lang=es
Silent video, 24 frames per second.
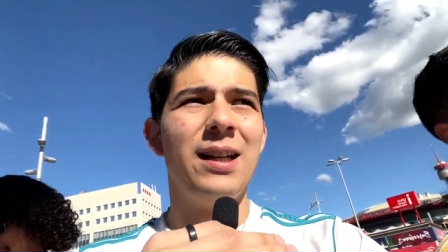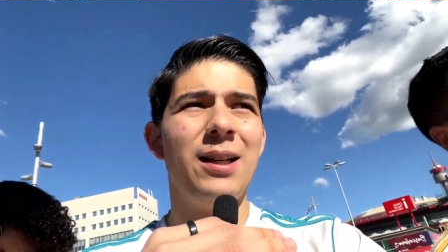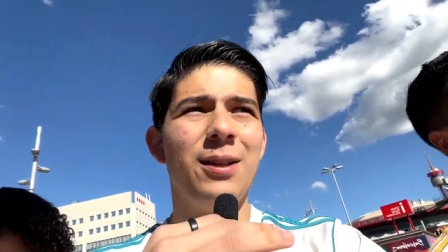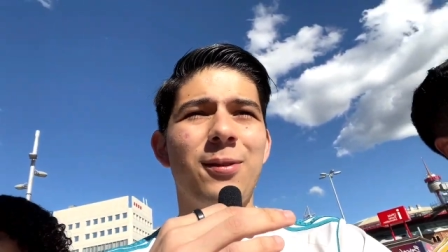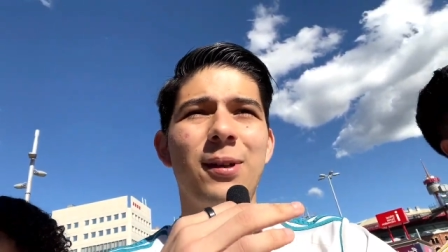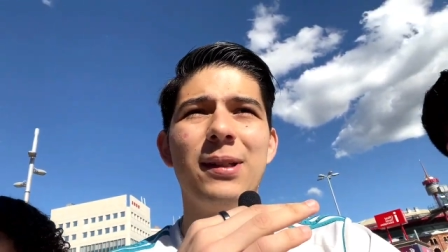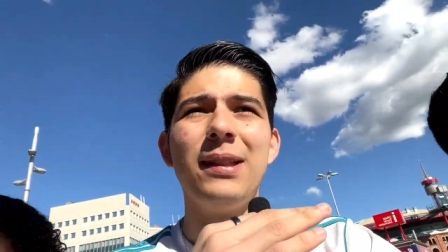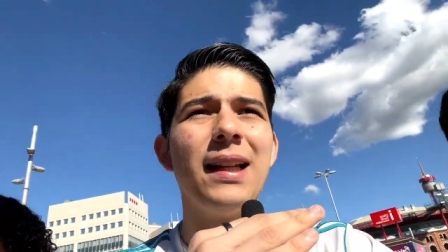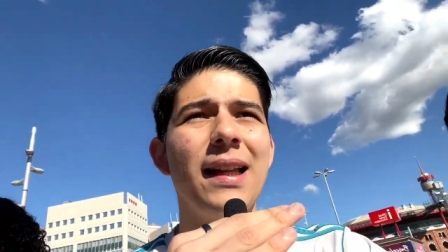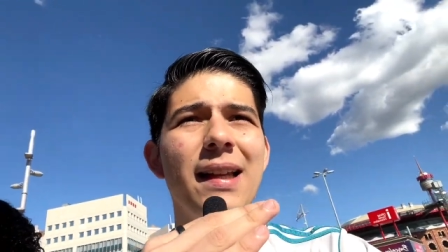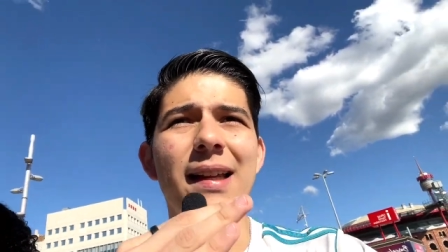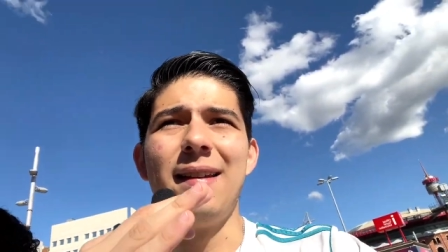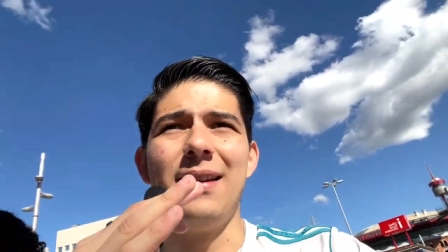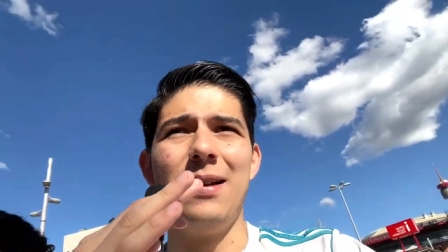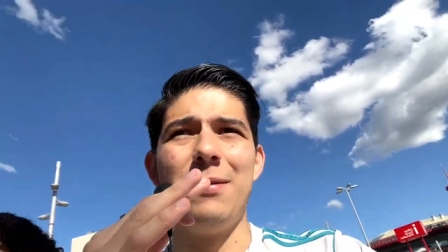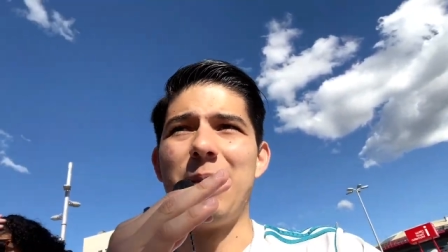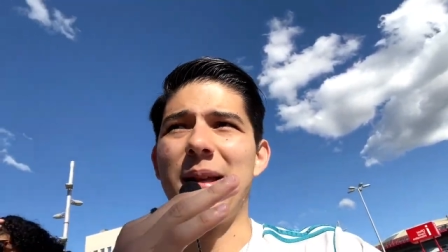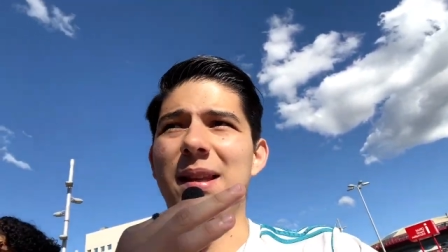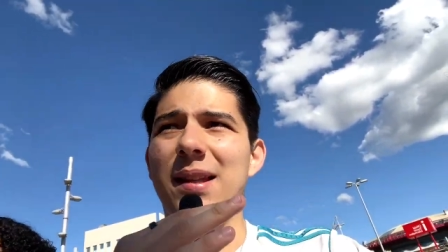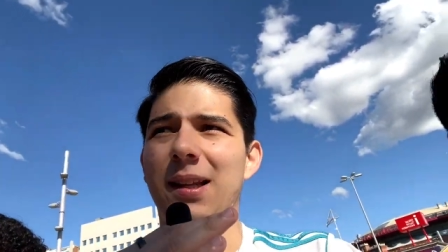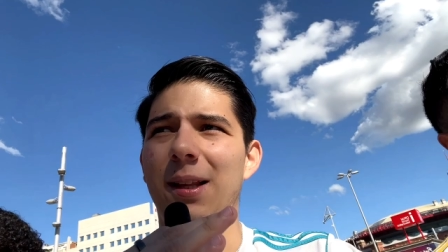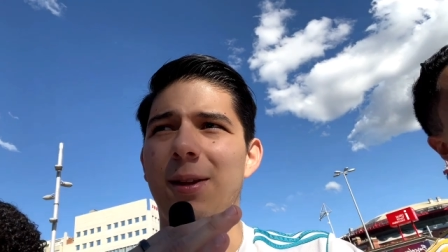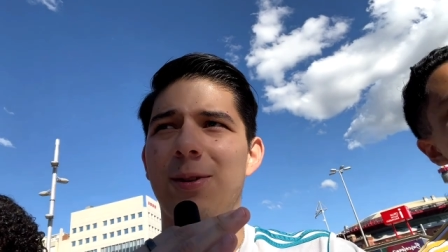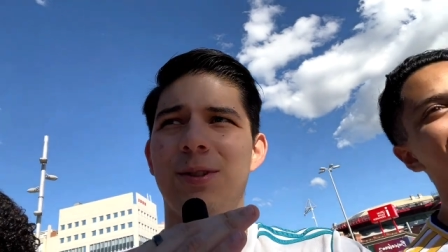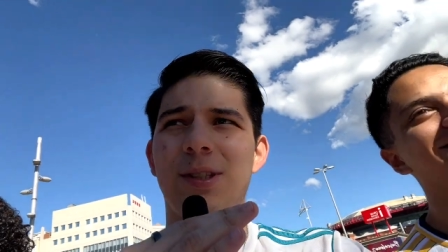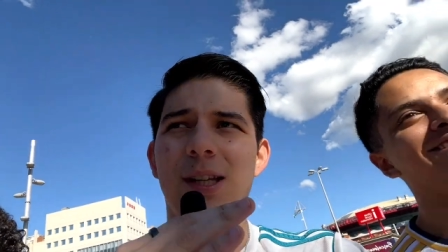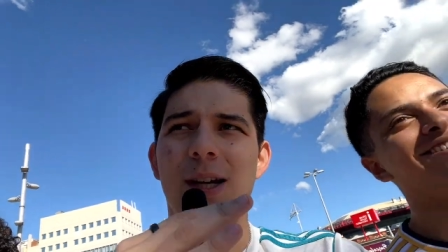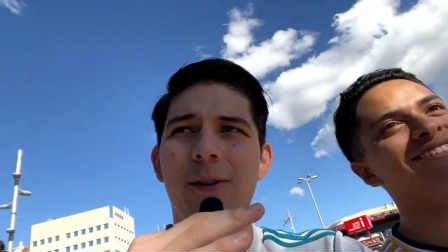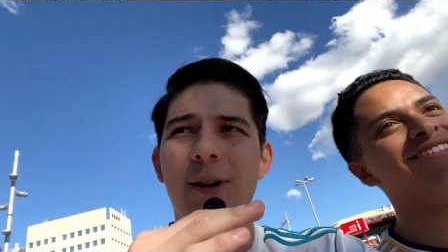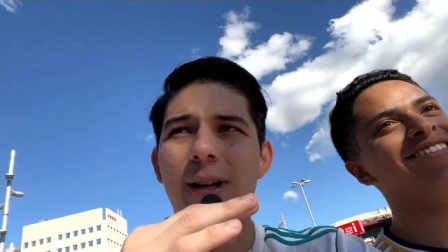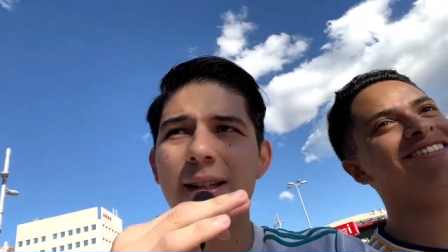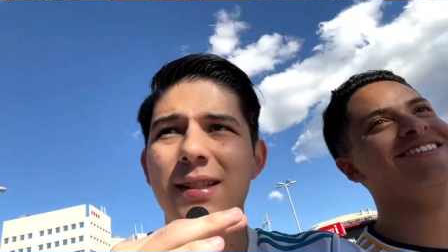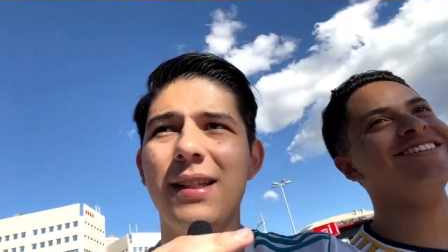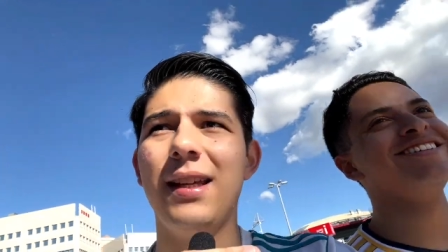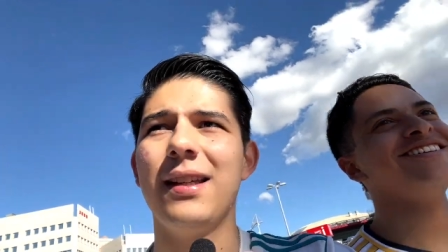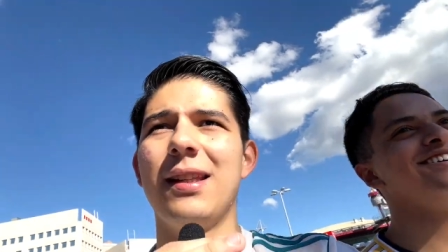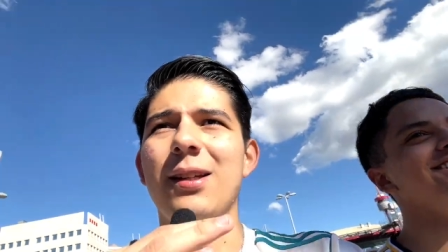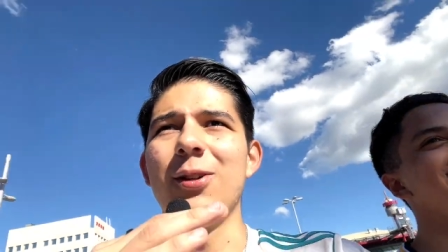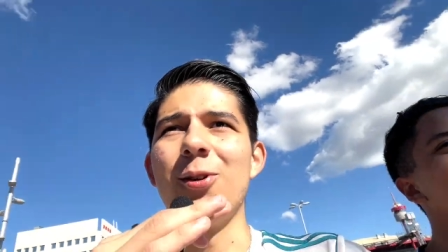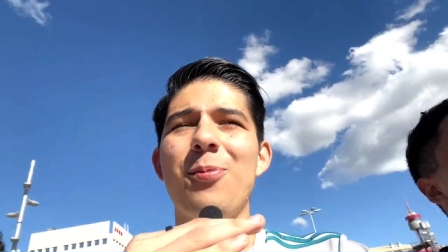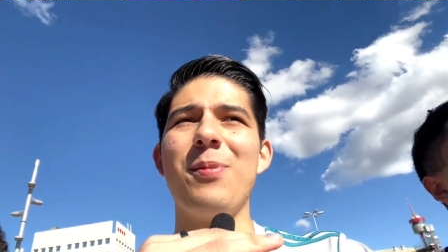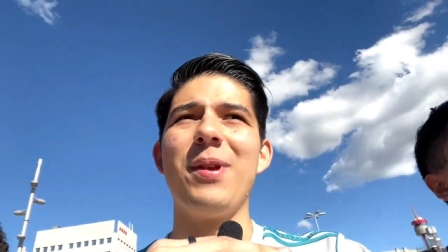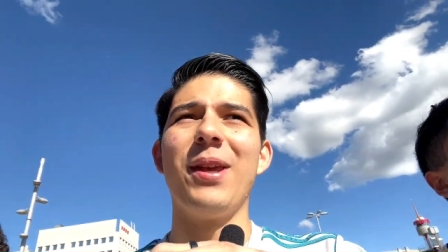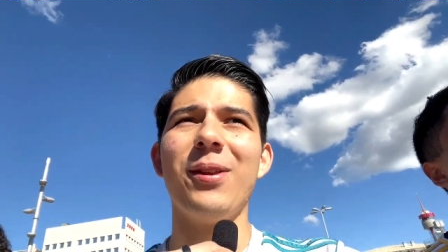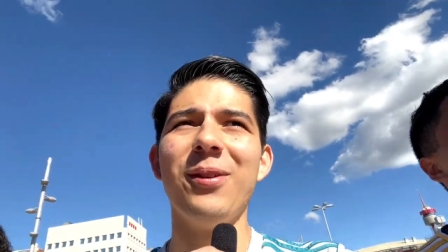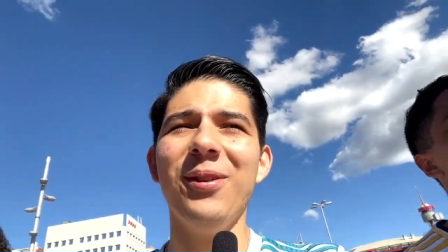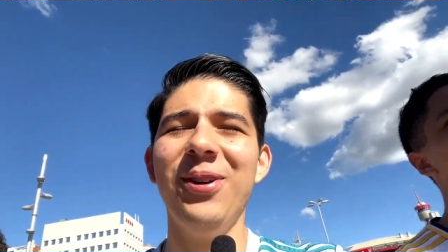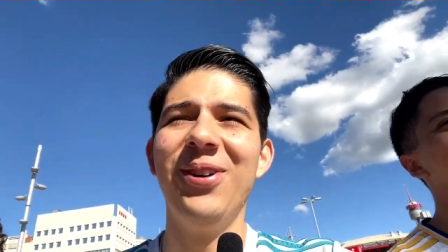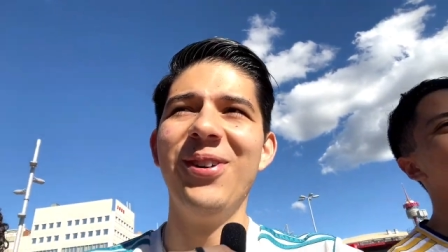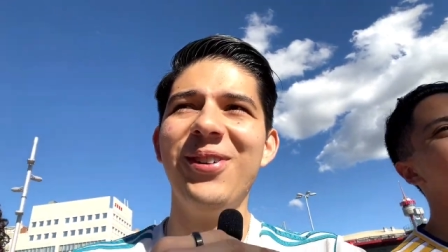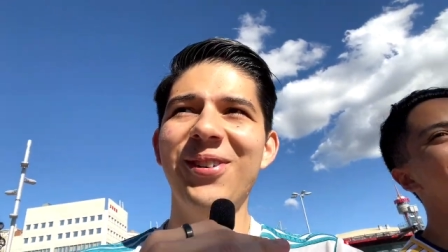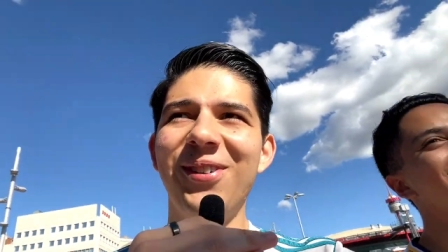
no hay nadie del Madrid, o sea, ahora sí ya tengo miedo.